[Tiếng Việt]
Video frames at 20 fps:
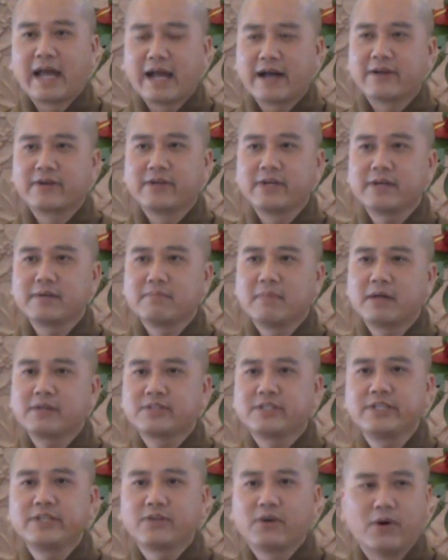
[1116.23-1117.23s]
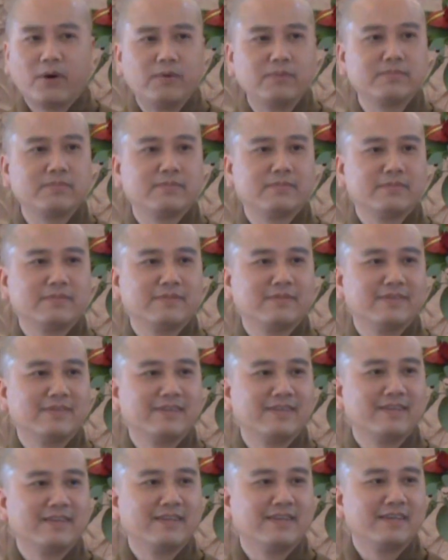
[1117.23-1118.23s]
ăn riết mất trí khôn
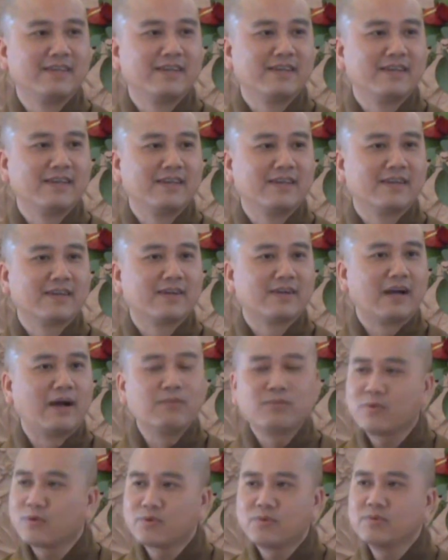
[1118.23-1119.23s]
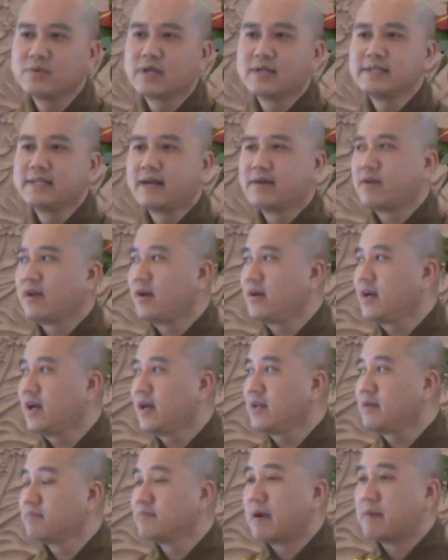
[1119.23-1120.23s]
không có cuốn kinh nào
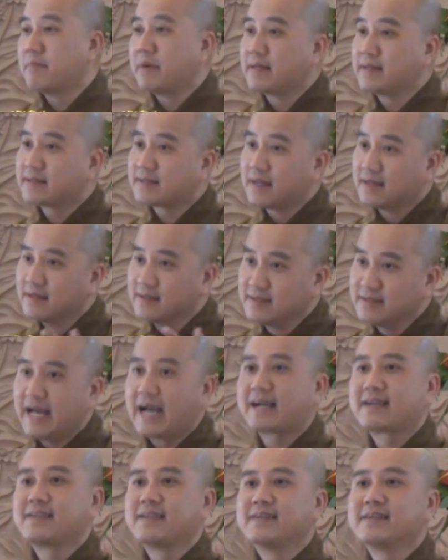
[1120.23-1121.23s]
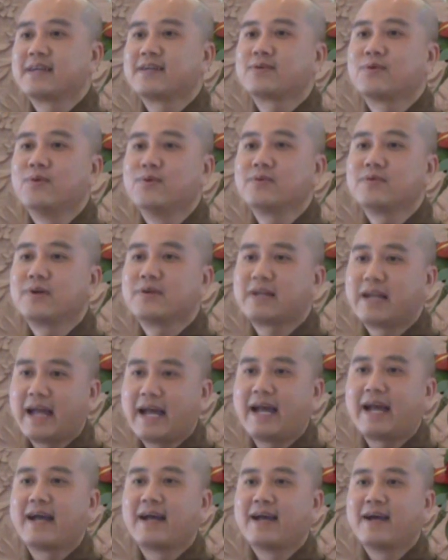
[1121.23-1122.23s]
nói hết mà mình tự đặt những cái cuốn đó
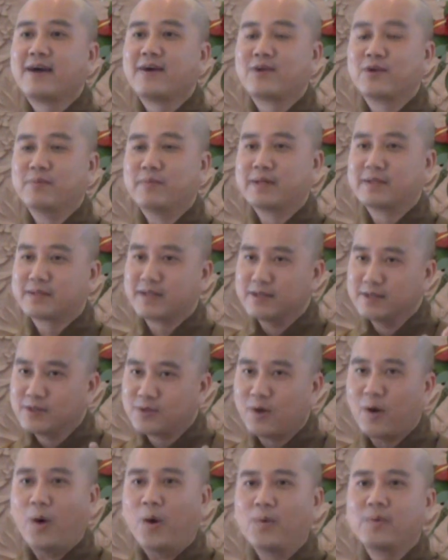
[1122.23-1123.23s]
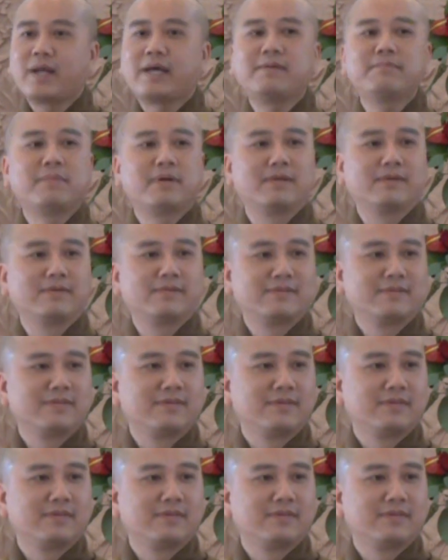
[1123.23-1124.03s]
ra rồi mình tự khổ lấy mình